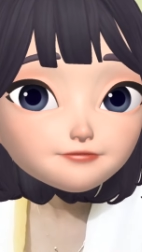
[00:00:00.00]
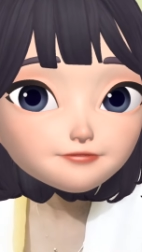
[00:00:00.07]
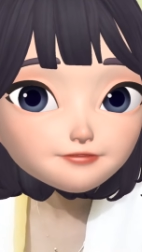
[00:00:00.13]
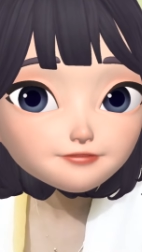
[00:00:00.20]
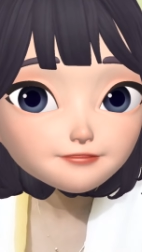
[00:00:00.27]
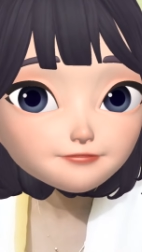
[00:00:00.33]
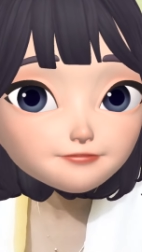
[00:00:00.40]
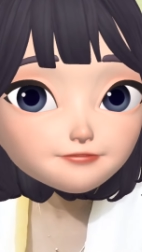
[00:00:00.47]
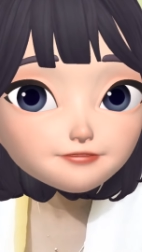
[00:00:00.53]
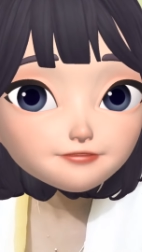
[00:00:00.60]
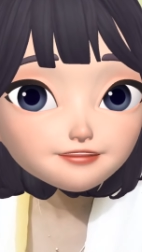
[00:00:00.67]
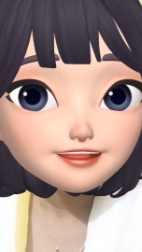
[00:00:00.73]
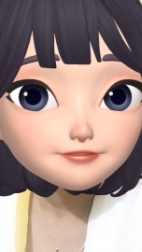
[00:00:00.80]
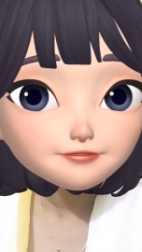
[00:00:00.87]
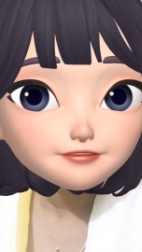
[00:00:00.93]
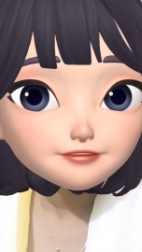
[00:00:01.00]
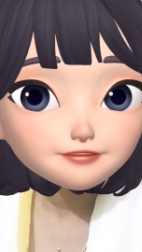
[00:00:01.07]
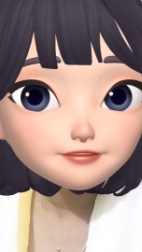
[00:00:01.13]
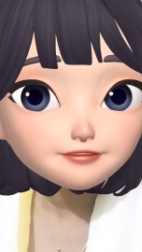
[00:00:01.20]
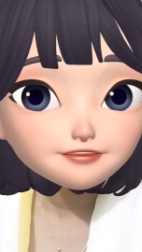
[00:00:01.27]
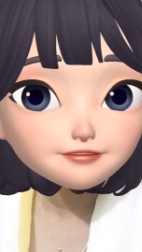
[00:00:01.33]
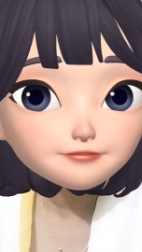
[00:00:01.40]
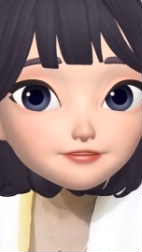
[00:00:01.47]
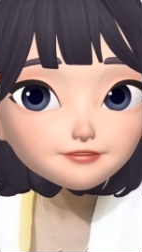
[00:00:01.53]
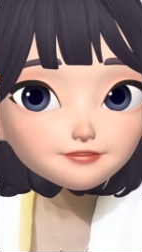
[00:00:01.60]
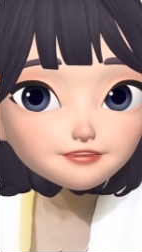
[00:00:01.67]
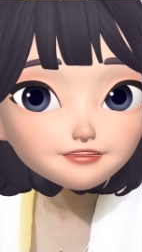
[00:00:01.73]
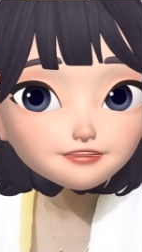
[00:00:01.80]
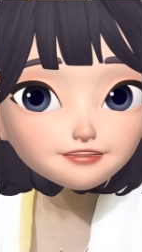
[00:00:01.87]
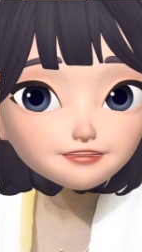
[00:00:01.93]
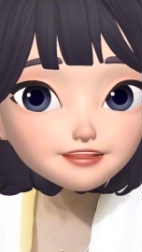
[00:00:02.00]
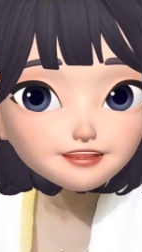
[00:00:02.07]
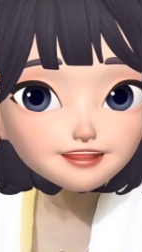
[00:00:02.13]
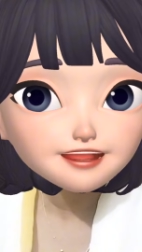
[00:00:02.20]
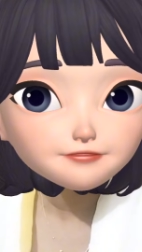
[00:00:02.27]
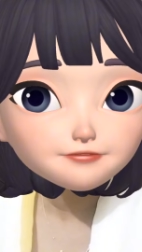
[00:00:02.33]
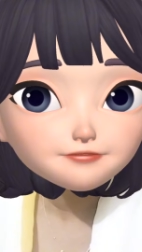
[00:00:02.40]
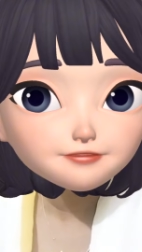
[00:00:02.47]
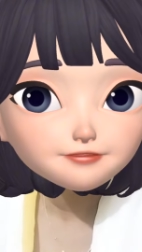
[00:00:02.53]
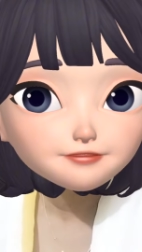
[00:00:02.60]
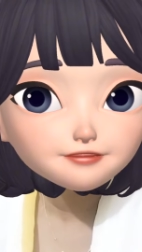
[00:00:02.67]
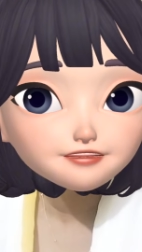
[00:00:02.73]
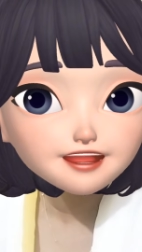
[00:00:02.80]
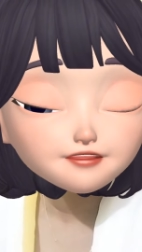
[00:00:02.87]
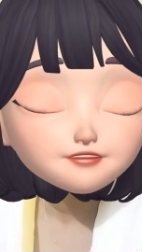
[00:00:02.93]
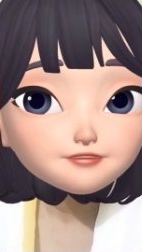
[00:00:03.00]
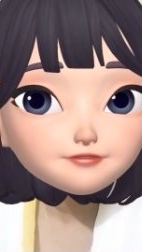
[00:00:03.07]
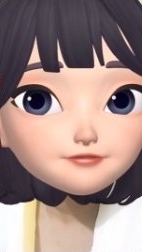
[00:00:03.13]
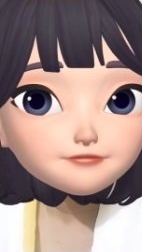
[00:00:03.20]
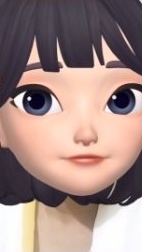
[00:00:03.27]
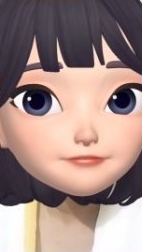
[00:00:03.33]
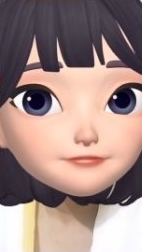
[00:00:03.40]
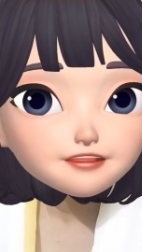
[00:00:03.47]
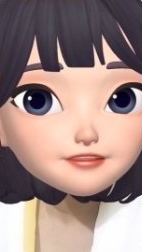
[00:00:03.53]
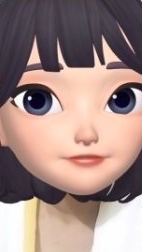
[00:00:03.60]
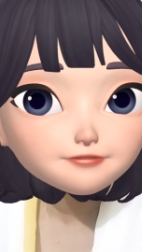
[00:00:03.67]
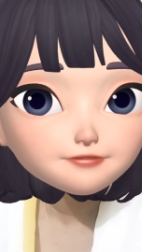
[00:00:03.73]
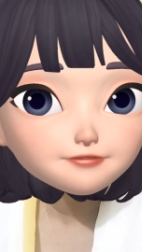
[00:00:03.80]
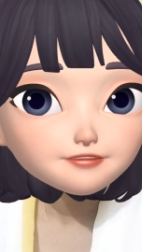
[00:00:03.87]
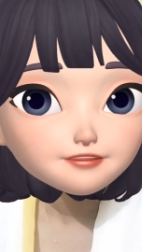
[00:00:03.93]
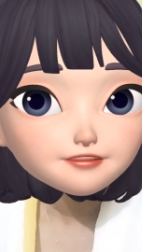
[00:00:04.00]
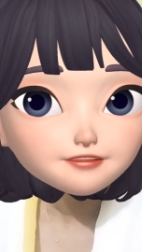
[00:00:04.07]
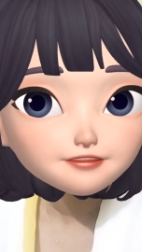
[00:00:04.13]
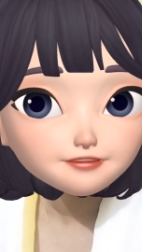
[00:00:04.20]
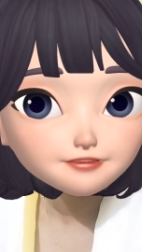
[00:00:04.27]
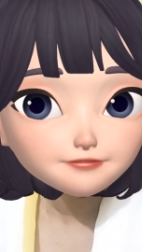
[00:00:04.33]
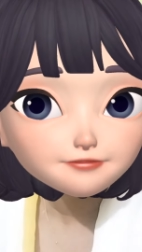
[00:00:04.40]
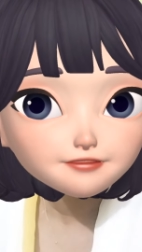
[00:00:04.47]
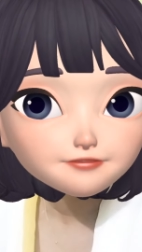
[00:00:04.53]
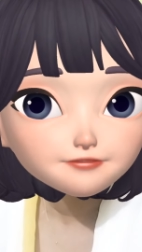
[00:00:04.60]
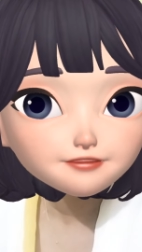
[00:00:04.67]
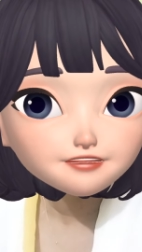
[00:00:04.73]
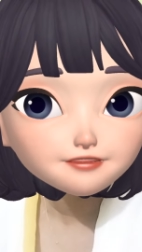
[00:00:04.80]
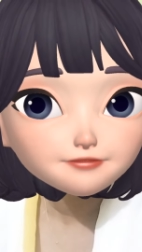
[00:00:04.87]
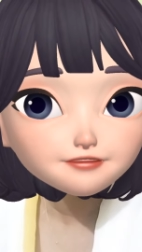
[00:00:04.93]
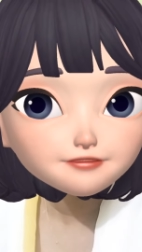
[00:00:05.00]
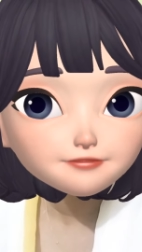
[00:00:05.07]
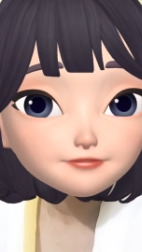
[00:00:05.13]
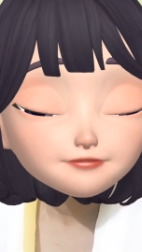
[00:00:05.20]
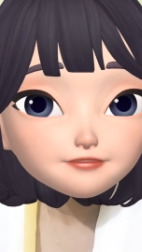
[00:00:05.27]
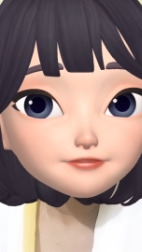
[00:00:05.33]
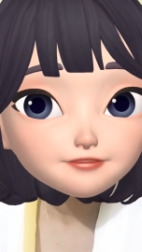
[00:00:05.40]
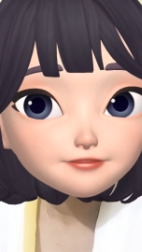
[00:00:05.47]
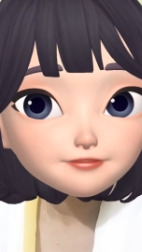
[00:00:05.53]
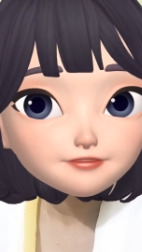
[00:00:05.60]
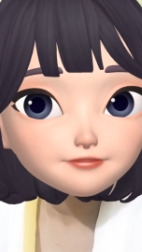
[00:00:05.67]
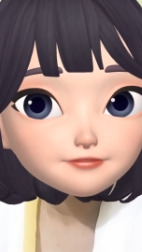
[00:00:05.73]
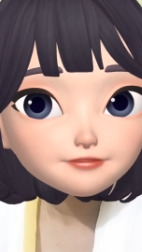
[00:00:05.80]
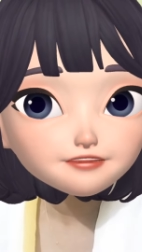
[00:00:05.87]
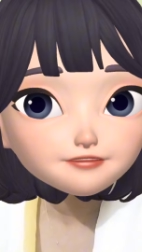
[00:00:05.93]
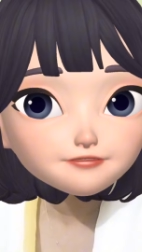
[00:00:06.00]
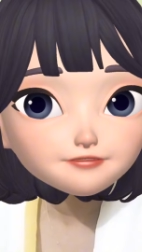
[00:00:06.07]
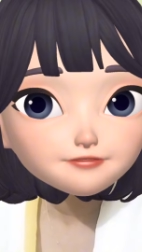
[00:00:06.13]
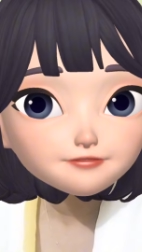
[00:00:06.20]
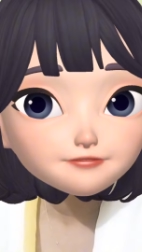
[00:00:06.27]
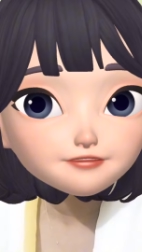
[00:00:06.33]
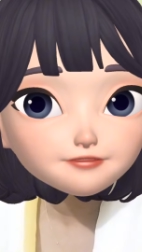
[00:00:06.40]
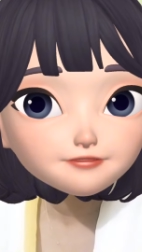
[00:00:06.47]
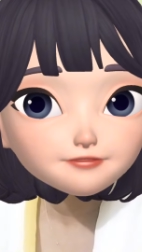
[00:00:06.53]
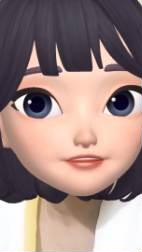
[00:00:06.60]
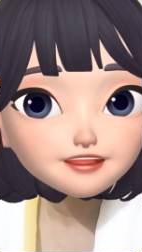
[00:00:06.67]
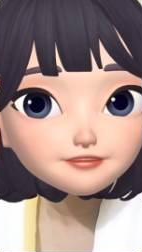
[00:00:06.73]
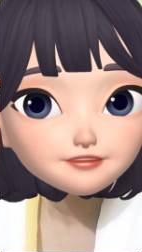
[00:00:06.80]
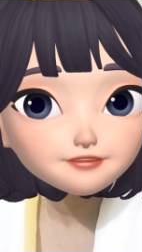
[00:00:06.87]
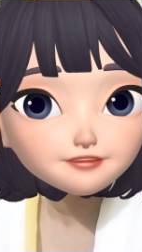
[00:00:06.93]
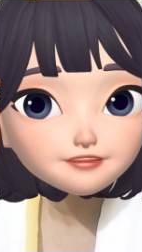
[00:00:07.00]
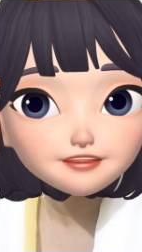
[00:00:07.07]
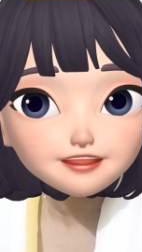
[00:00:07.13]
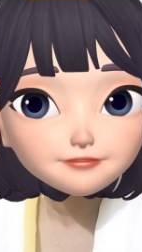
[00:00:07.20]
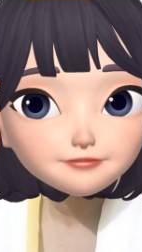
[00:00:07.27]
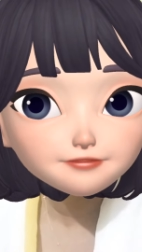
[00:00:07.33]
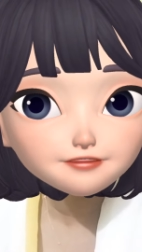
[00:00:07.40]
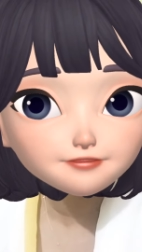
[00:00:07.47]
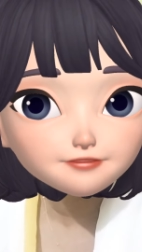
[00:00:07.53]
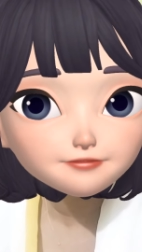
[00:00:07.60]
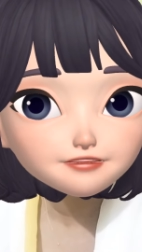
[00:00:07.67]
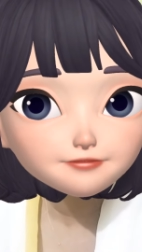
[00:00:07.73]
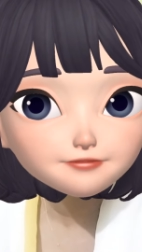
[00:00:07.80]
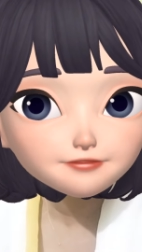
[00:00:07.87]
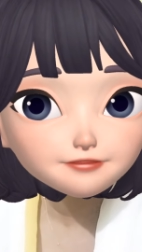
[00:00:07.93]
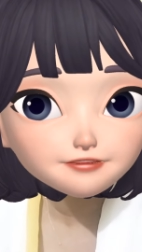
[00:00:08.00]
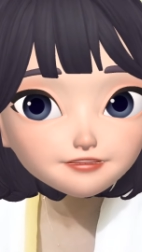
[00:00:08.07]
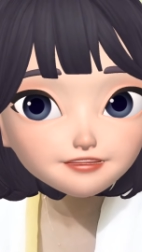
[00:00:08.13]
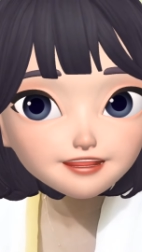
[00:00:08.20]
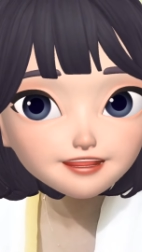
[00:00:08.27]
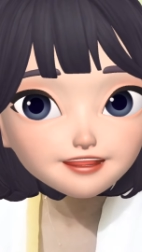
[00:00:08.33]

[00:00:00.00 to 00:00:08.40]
தப்பு பண்ணது நான் தானே நீ என்ன மட்டும் திட்டு எதுக்காக அம்மாவெல்லாம் திட்டு அவங்க ரொம்பவே பாவம் இனிமே அவங்கள எதுவுமே நீ பேசாத அவங்கள பத்தி அவங்க அந்த வீட்டை விட்டு தான் அனுப்பிச்சுட்டில அப்புறம் எதுக்கு அவங்கள பத்தி பேசியிருக்க